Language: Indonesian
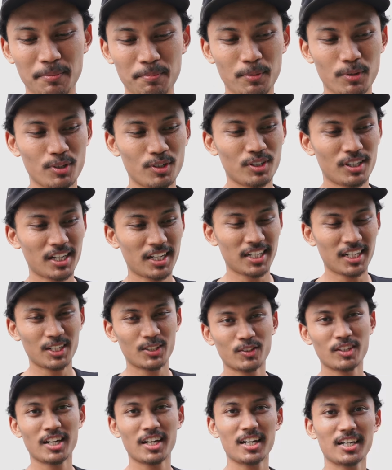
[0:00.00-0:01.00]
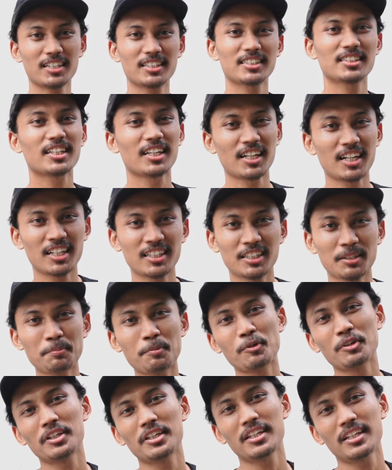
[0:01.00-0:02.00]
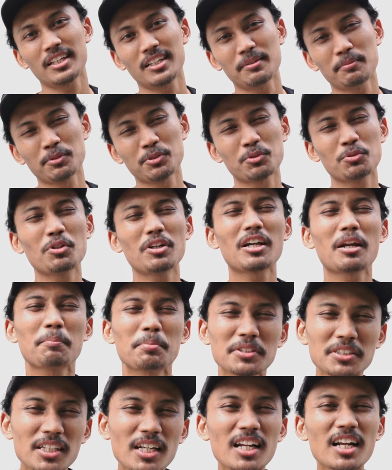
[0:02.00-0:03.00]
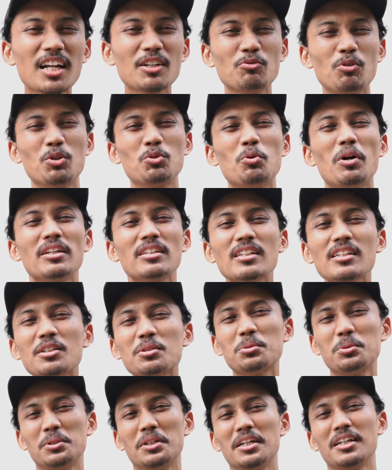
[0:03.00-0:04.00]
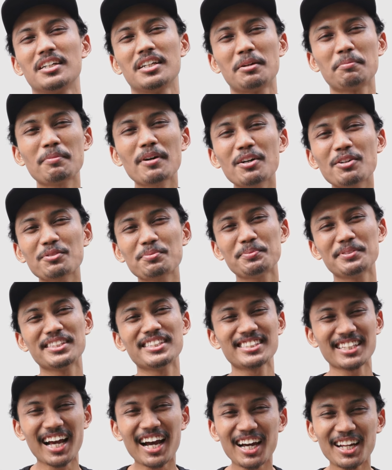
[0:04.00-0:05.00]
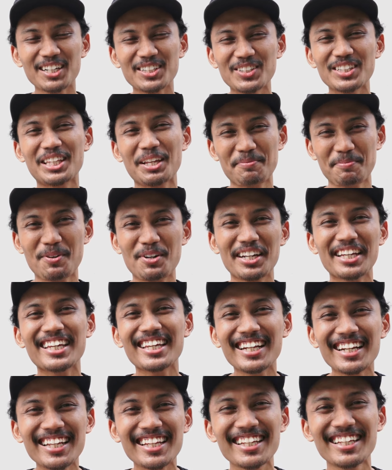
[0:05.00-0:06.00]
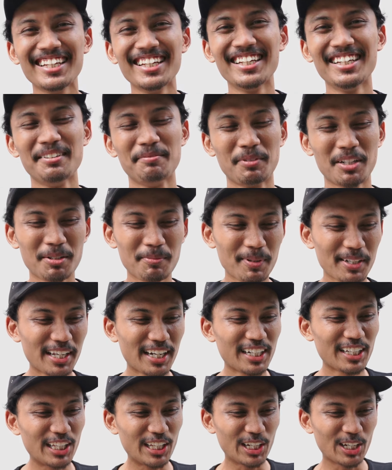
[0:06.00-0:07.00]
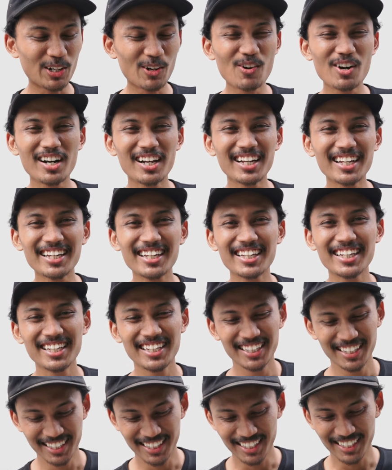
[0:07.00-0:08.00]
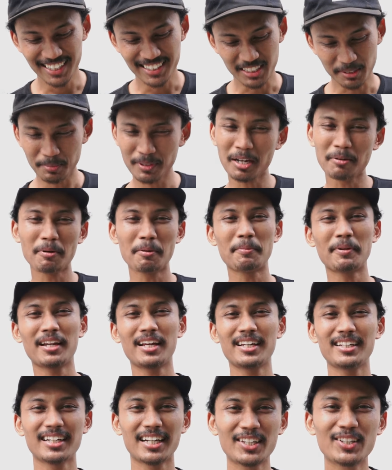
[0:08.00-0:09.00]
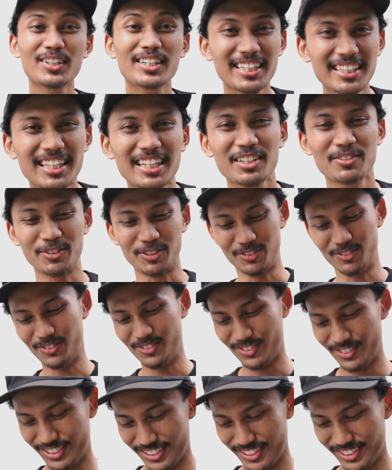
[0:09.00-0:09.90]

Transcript: tepung kanan udah, sekarang tepung kiri. Maksud gue kenapa sih El nggak dua-duanya gitu ya? Kenapa harus menyisahkan gue tepung kiri? Mana bagian kiri doang lagi? Tapi nggak apa-apa lah. Ayo kita review.